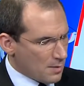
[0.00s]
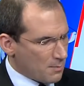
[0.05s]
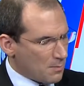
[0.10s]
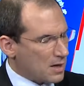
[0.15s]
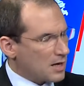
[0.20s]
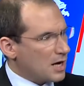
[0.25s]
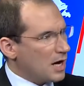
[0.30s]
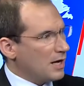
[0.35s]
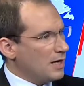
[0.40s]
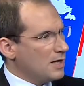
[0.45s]

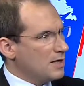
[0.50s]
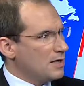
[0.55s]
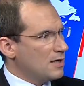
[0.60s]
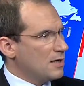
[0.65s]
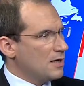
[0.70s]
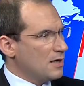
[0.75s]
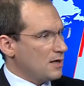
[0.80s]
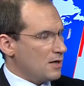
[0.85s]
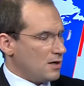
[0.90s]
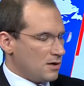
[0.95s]
مراحل
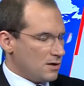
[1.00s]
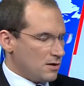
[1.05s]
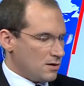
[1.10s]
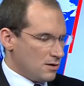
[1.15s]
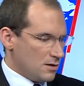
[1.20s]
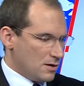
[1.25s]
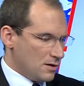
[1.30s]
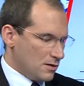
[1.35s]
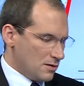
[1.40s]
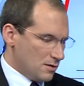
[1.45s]

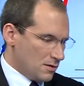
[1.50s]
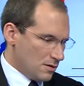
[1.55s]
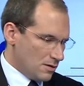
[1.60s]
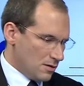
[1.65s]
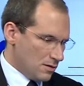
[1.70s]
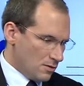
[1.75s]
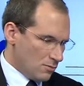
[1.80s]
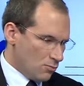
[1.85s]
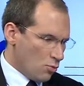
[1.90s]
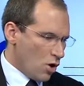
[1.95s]
آه،
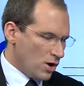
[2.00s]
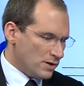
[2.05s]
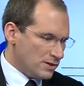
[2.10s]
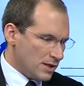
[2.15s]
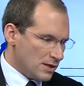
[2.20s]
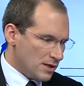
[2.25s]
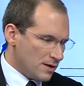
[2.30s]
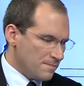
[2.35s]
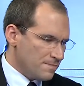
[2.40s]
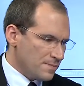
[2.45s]
آه، آه،
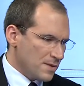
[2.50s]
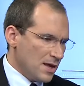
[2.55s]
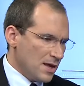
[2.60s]
معينة